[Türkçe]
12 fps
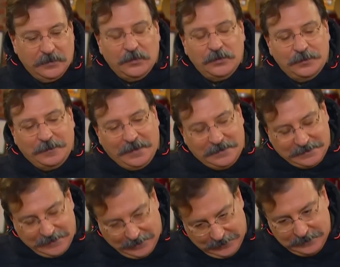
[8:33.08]
Oğlum al
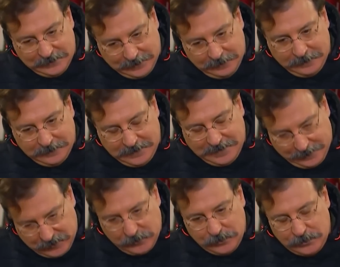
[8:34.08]
hadi al. Tamam
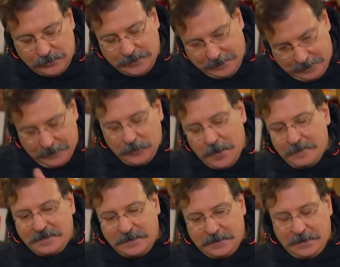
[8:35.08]
hediyemiz olsun. Tamam
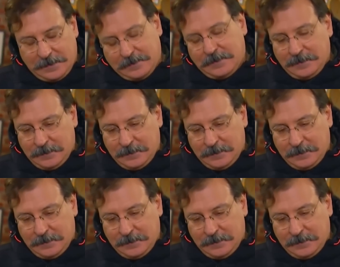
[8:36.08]
önemli değil hadi.